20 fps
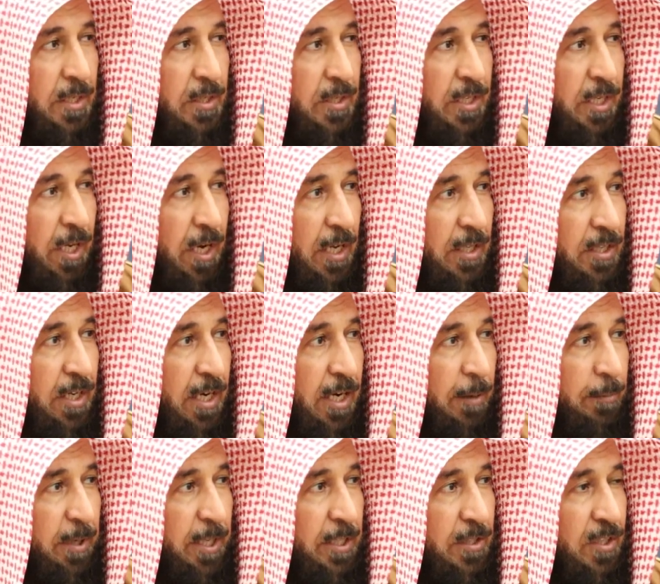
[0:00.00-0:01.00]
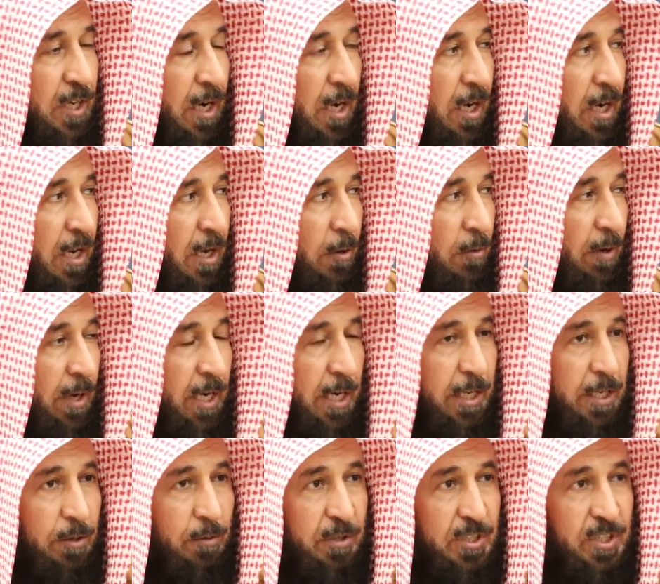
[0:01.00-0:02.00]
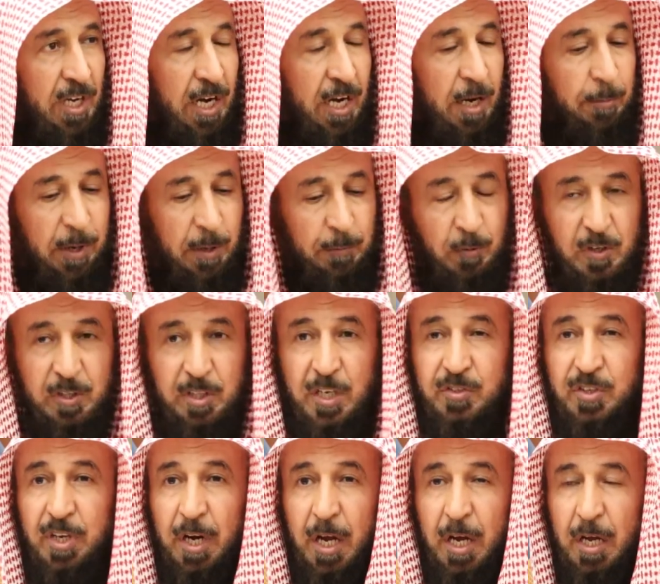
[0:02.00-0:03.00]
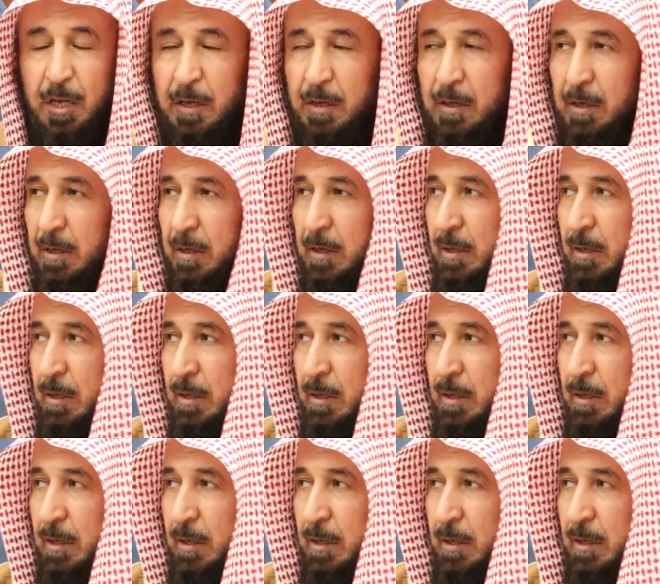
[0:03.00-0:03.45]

سيره النبي صلى الله عليه وسلم المختصره